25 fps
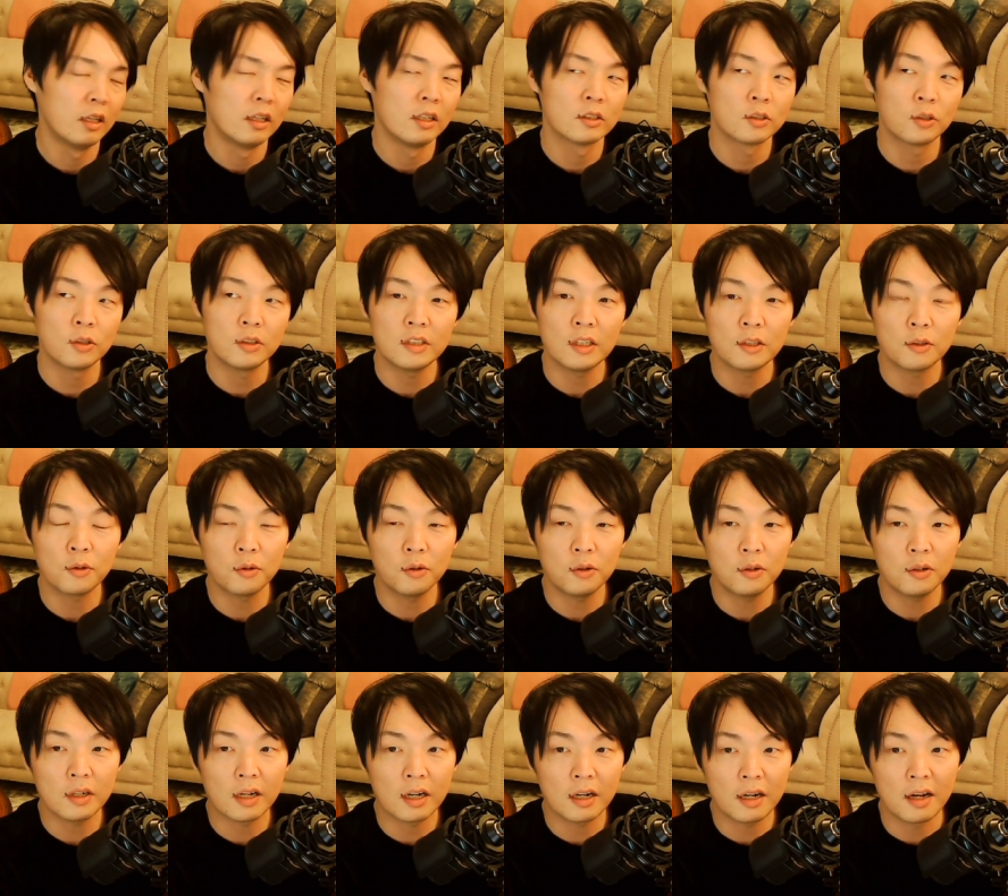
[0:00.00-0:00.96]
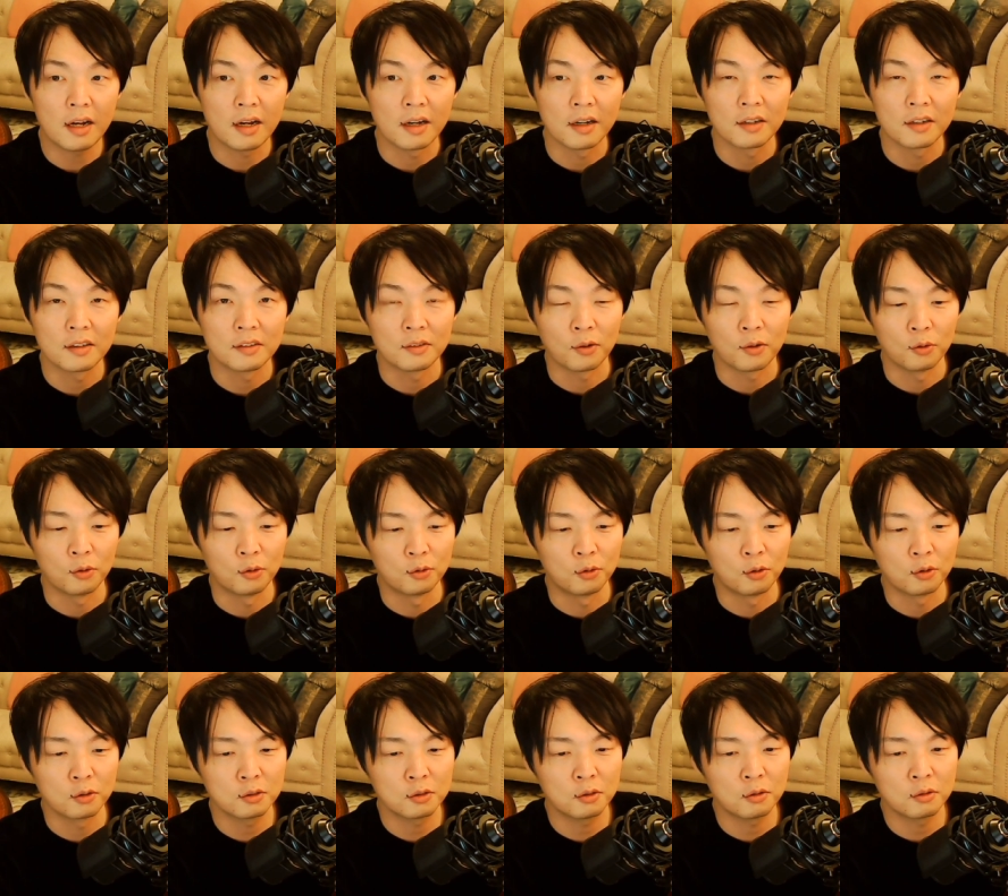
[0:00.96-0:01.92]
そういったところからこの
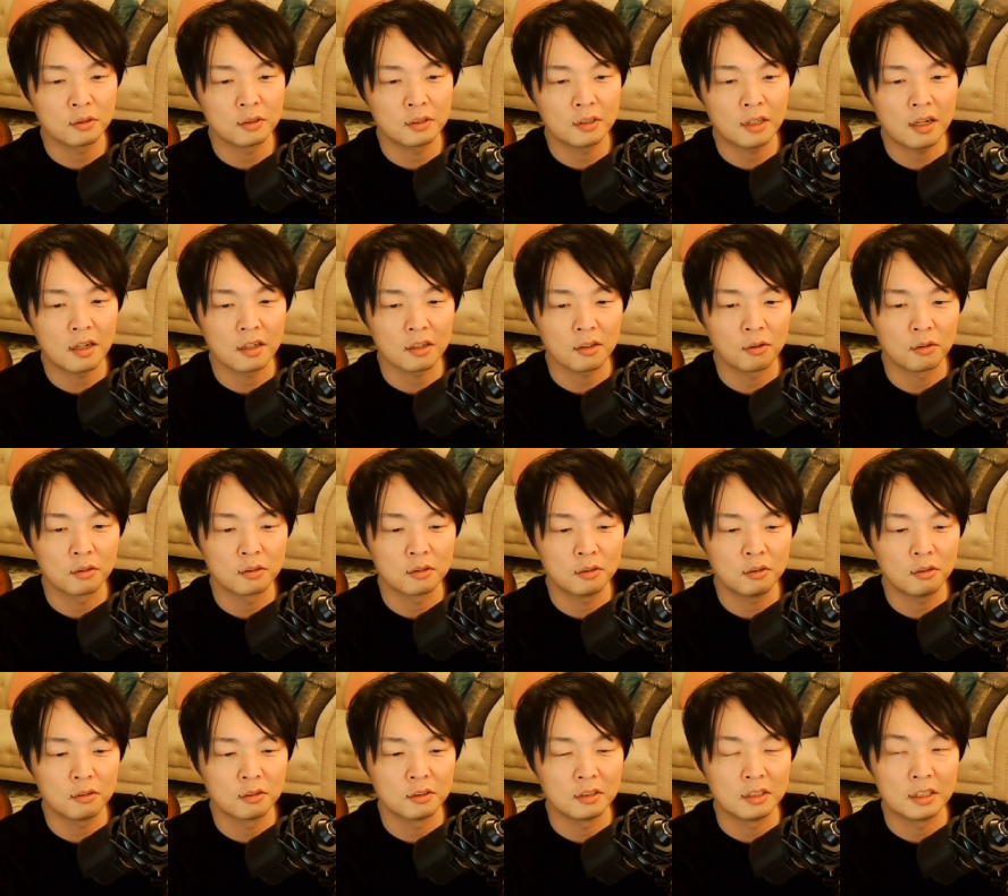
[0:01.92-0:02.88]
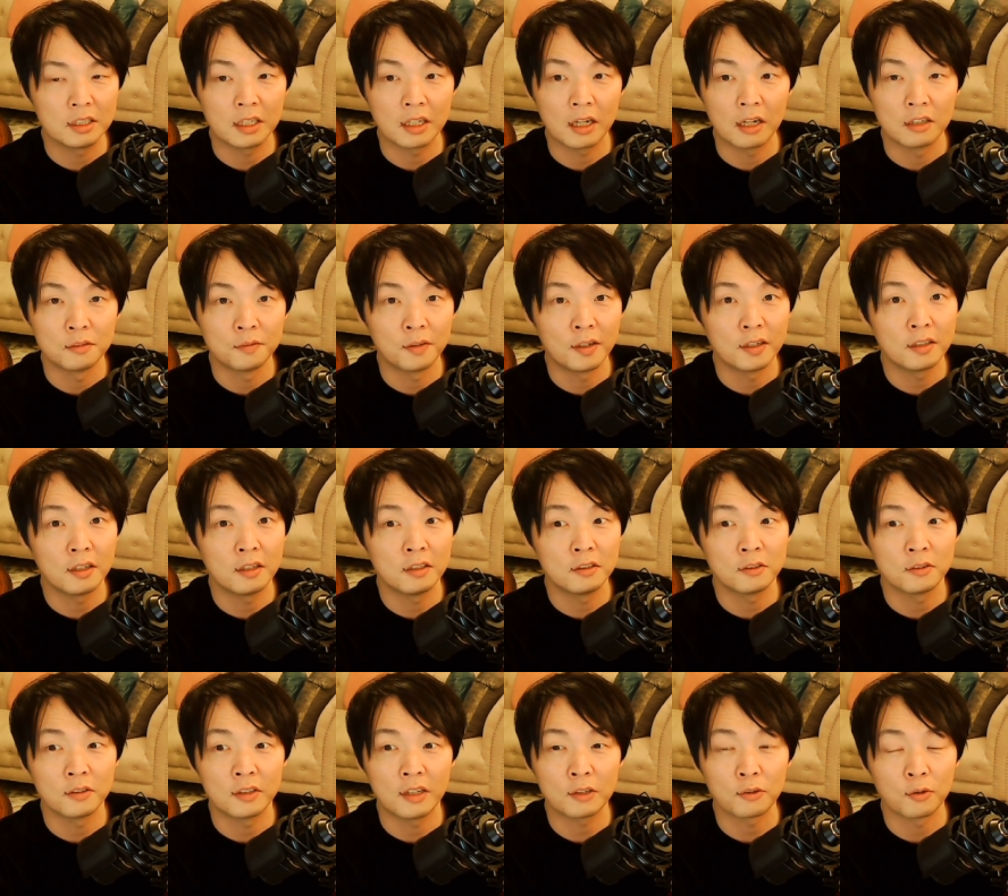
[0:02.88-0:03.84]
独特な曲の雰囲気が生まれてい
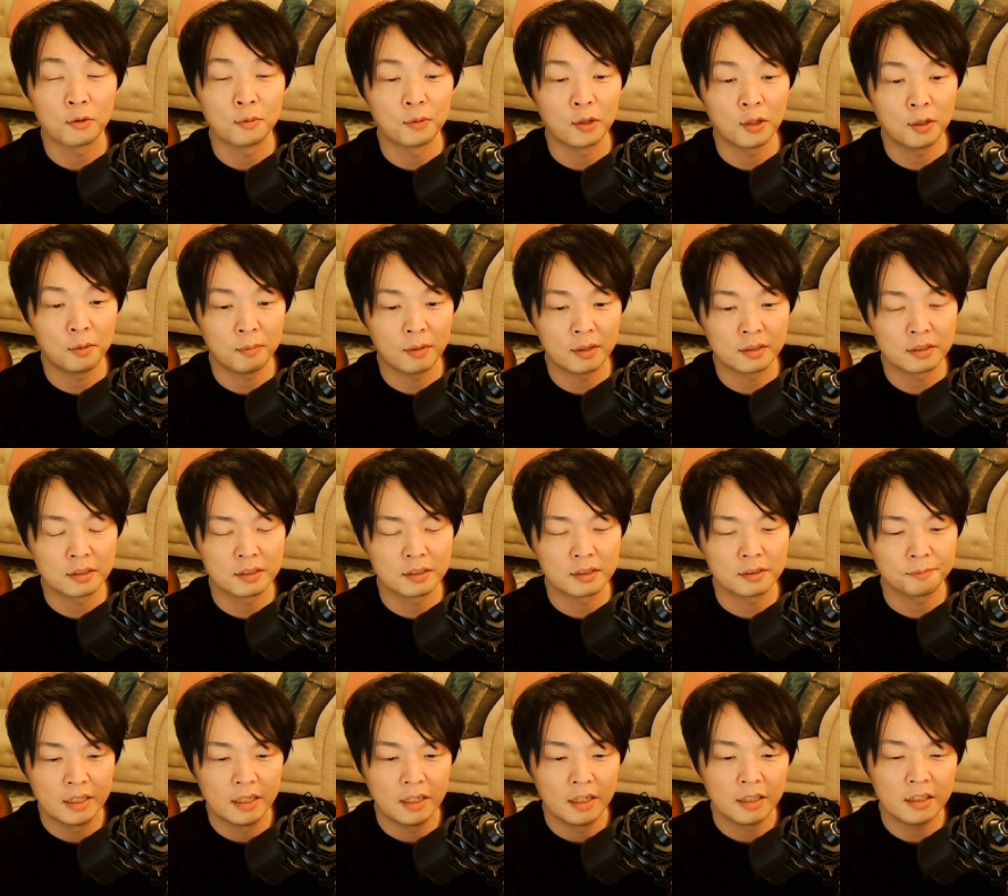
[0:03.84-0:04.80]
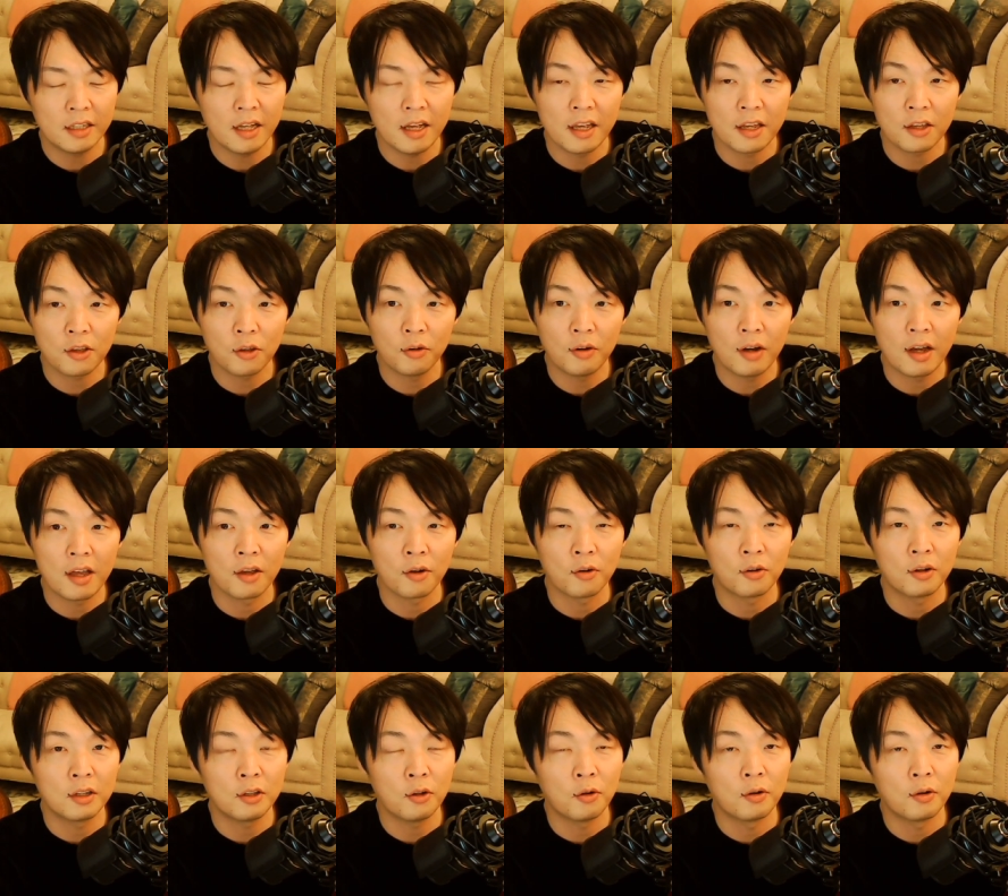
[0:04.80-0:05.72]
るんだと思いますで今日はこれで